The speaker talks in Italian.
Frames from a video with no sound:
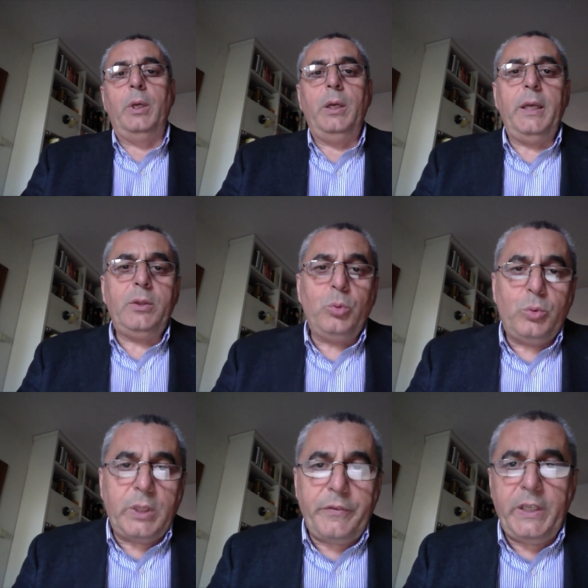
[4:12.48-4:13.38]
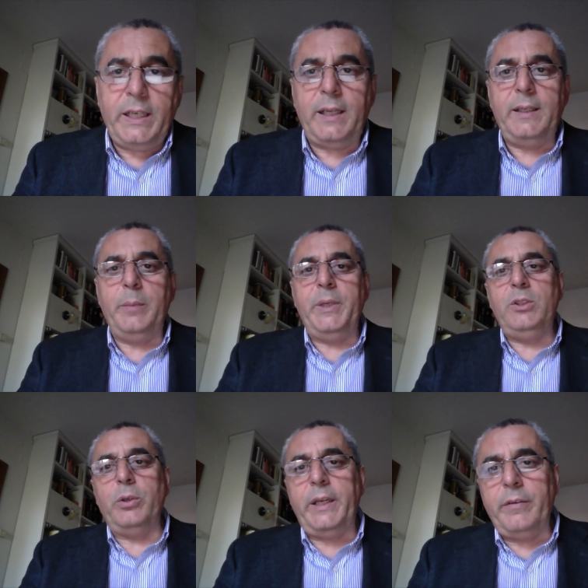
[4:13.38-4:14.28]
E tuttavia nel
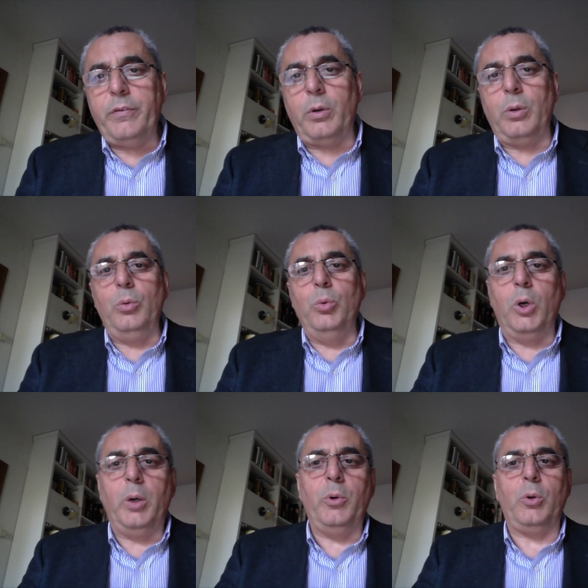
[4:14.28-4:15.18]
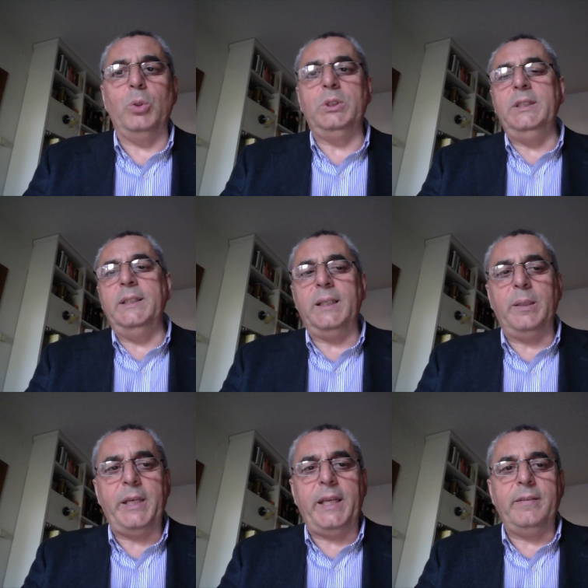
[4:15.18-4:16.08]
Medioevo l'uomo
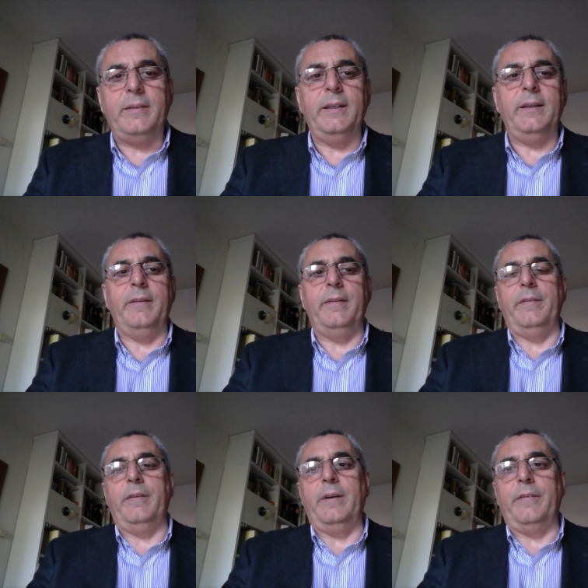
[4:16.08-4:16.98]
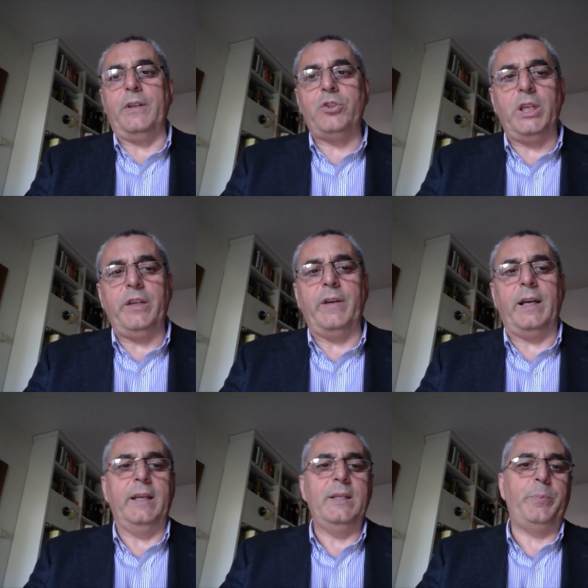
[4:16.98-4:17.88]
quotidianamente
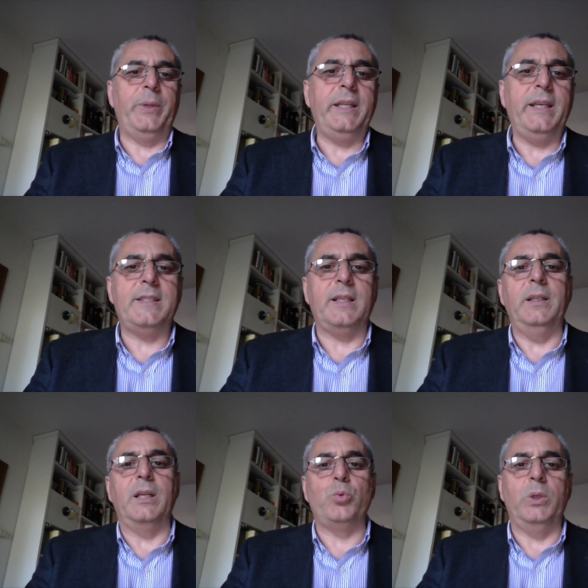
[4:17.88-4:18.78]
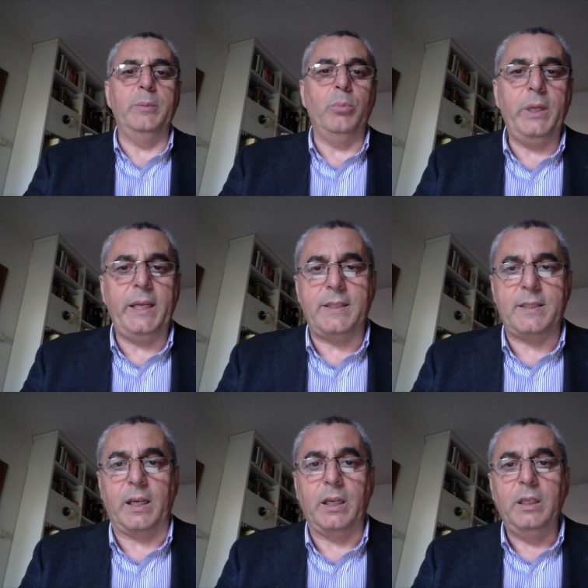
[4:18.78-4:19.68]
faceva esperienza della sua
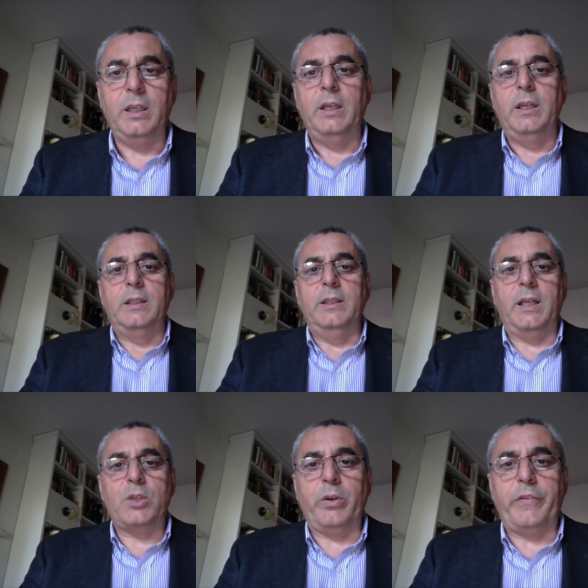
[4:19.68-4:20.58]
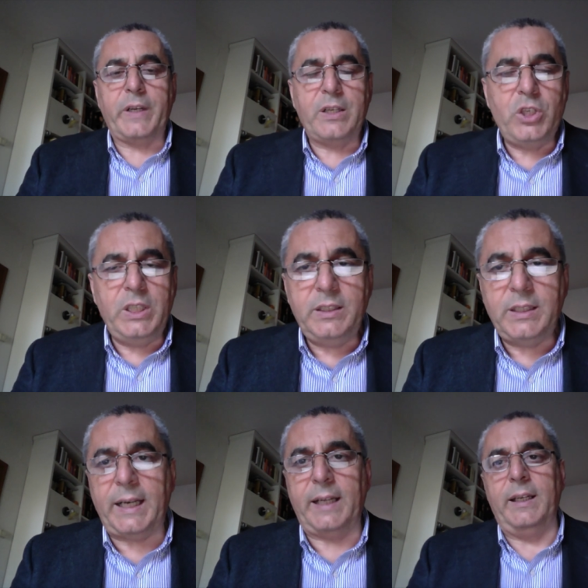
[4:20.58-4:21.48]
debolezza, della sua
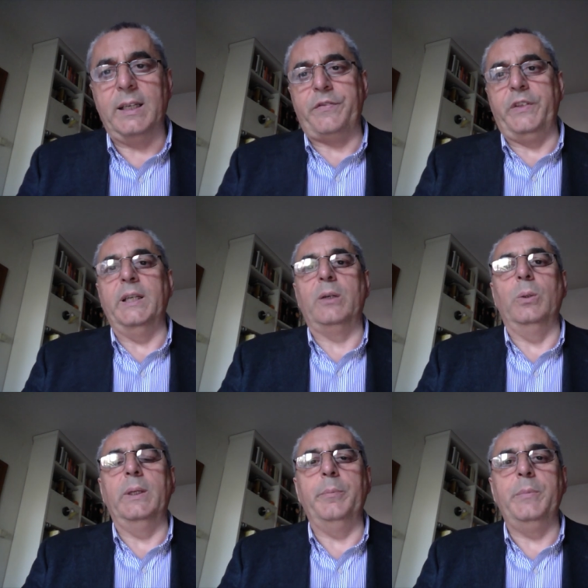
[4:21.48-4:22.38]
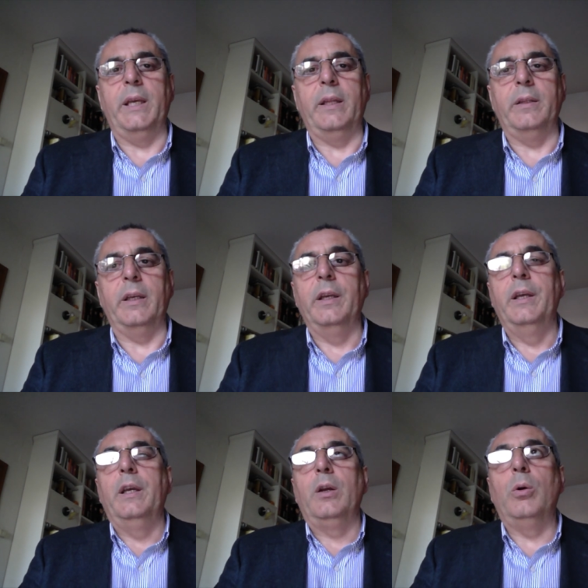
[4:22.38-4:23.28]
fragilità nella sfida con l'ambiente,
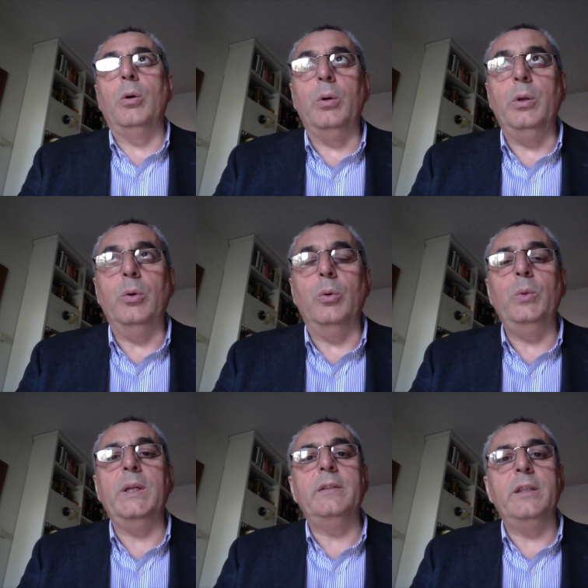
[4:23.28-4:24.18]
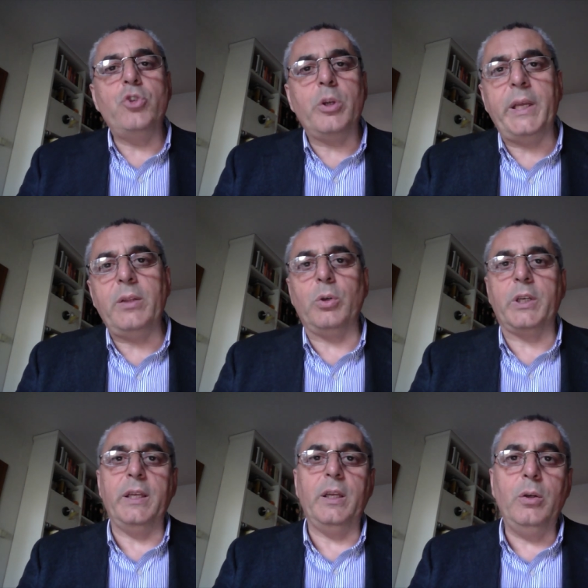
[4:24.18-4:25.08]
con un atteggiamento
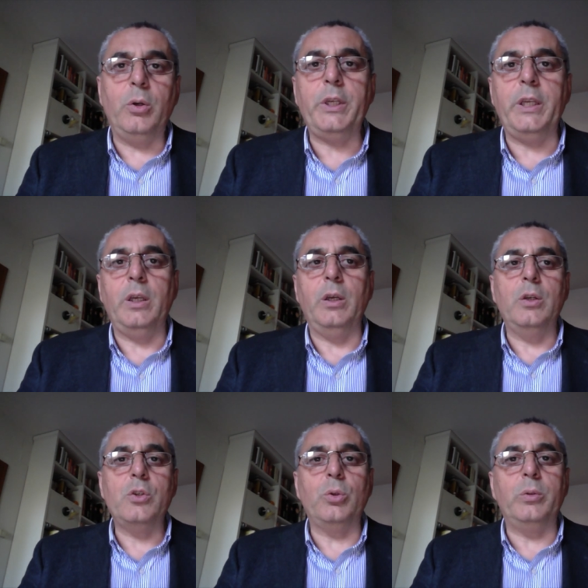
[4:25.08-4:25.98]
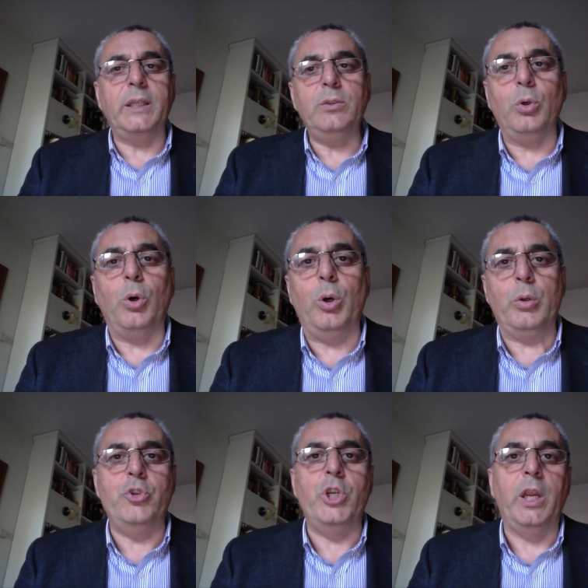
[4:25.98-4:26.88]
che noi soltanto
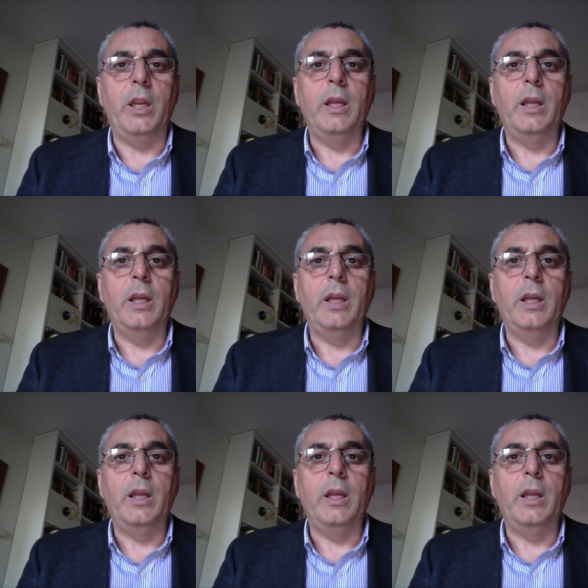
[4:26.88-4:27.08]
oggi,